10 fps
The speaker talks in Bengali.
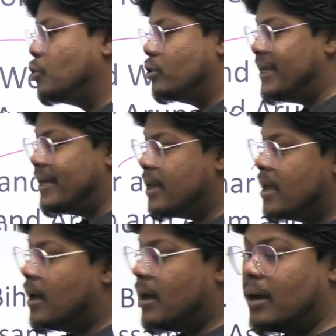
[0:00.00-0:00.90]
নদী
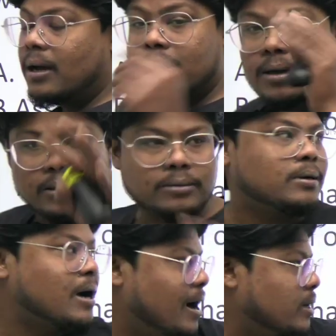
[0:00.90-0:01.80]

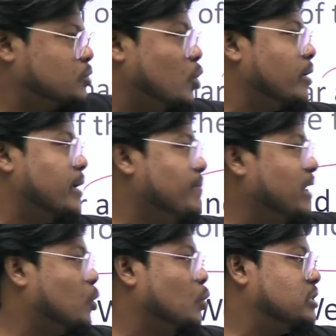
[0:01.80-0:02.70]
কার সঙ্গে
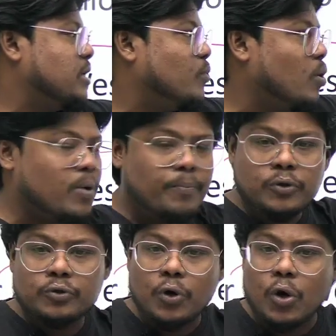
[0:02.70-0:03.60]
মিট করছে
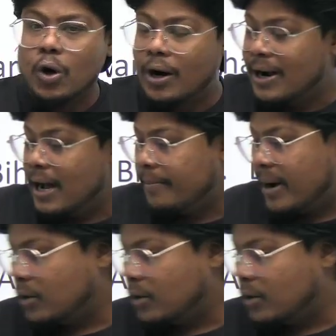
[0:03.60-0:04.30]
ব্রহ্মপুত্র গঙ্গা বা